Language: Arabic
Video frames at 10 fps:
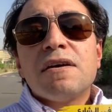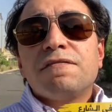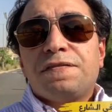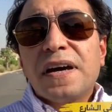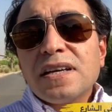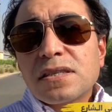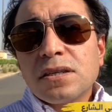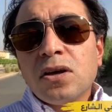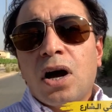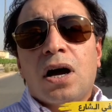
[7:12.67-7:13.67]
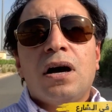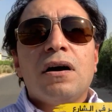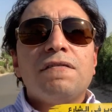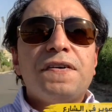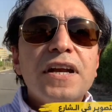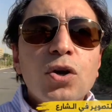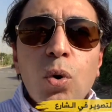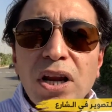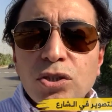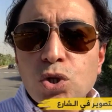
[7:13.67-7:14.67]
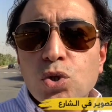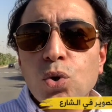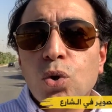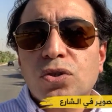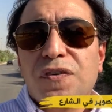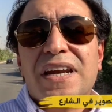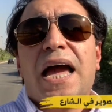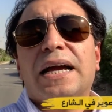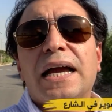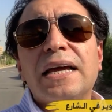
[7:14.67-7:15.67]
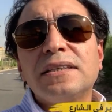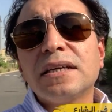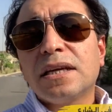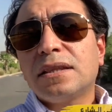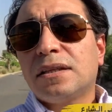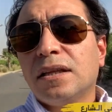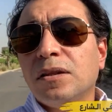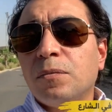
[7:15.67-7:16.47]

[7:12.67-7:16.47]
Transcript: فرق الصناعه فرق كواليتي الصوت فرق حاجات كتير جدا